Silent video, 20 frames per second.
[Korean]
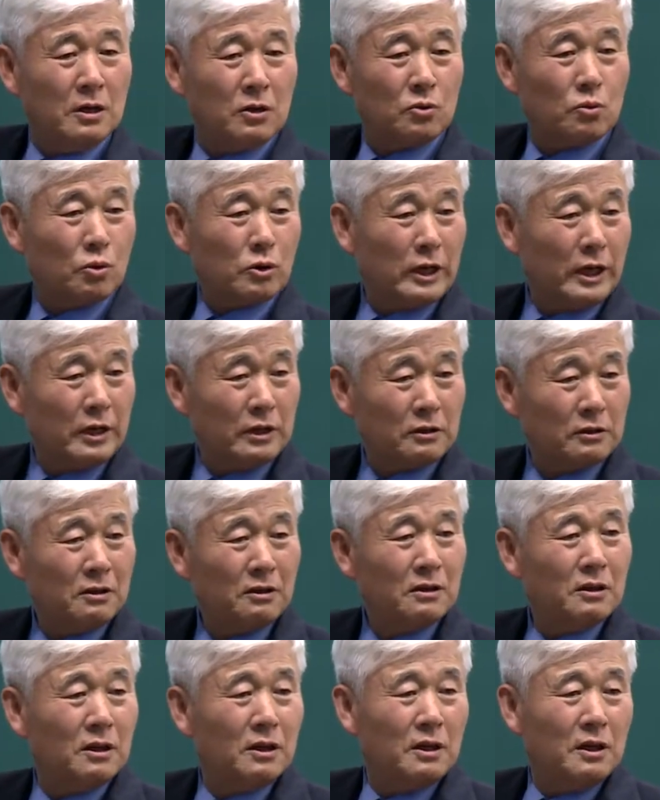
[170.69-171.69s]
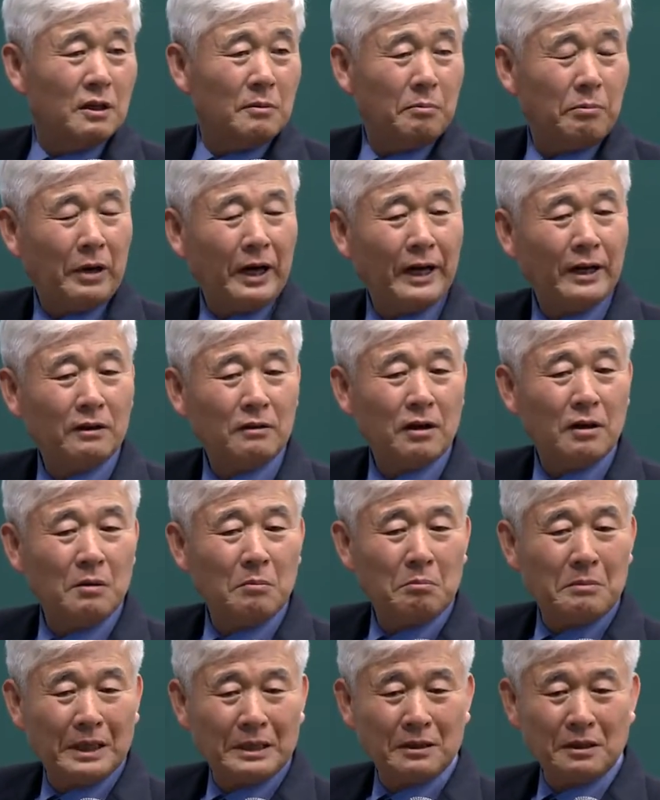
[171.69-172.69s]
조사해서 파일을
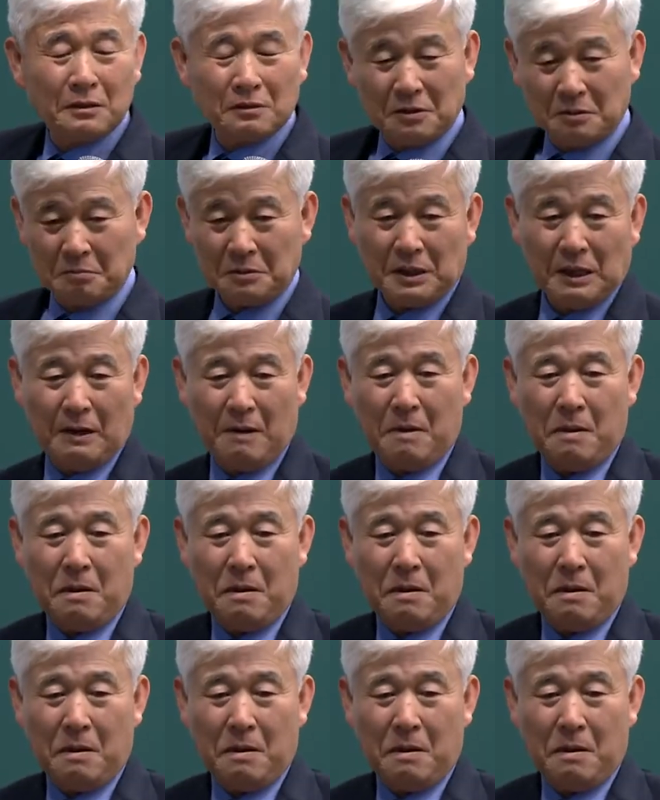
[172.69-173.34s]
만드는 겁니다.